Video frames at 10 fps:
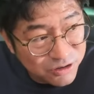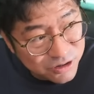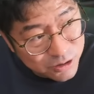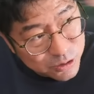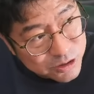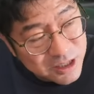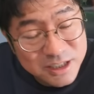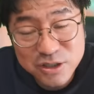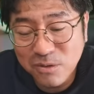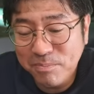んな少しだ
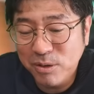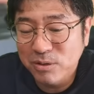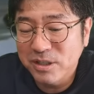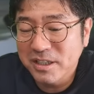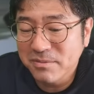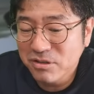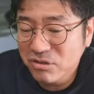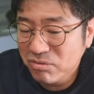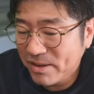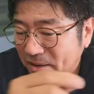け白っぽいのを入れて、
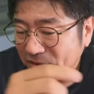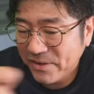シュ